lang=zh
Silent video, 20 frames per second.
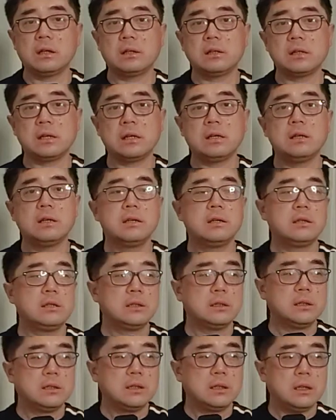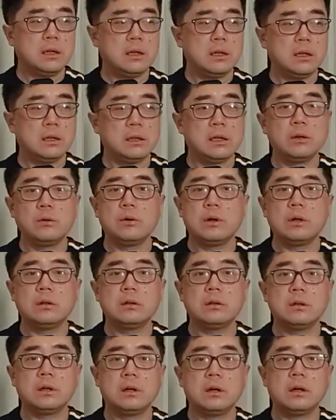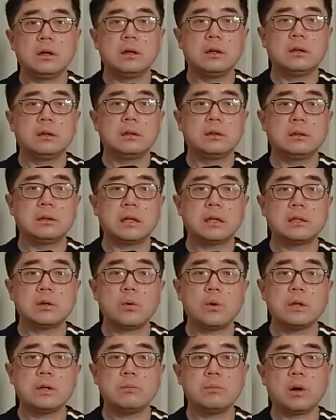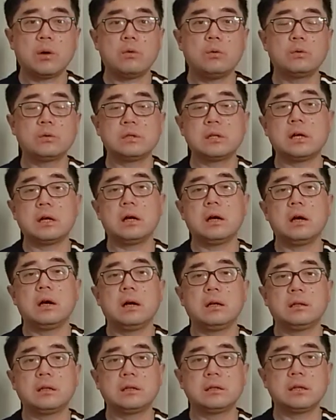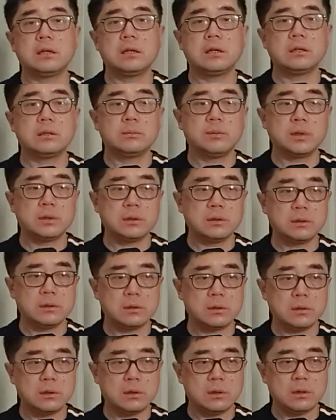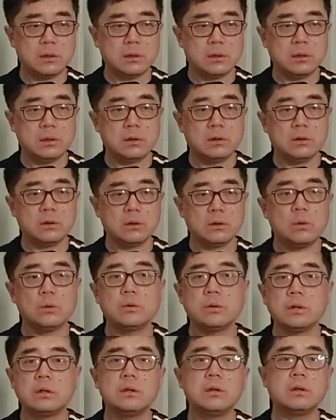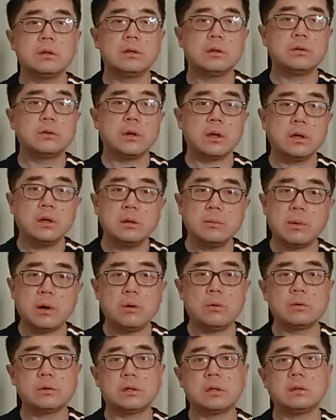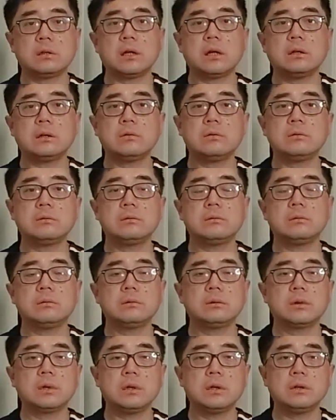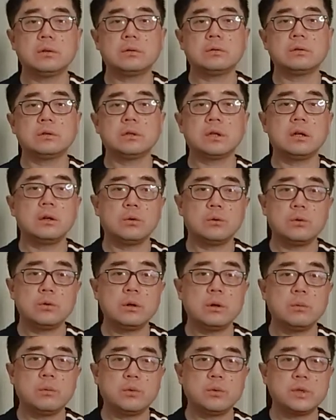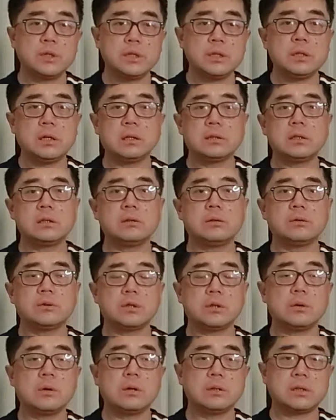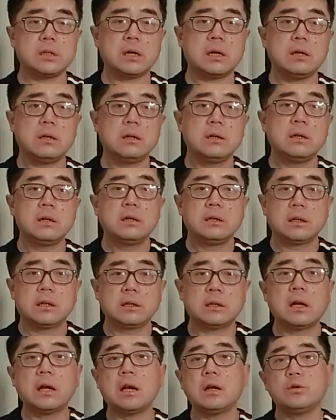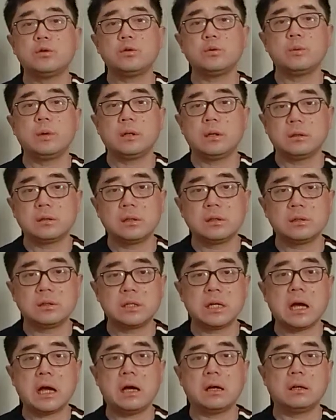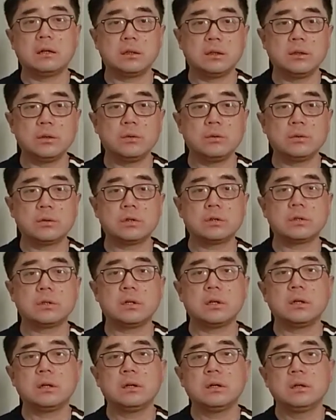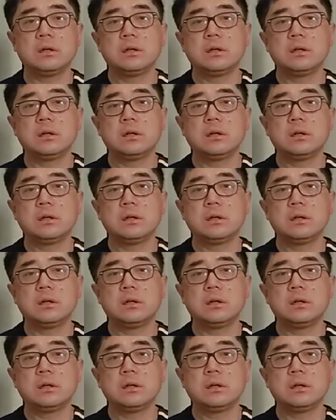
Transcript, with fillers: 它在，啊，能源，啊，它在环境保护上啊，它在什么，呃，工人的权益保护上，它都可以说你可以忽略不计啊。在这种情况下，它当然具备了这个价格的优势啊，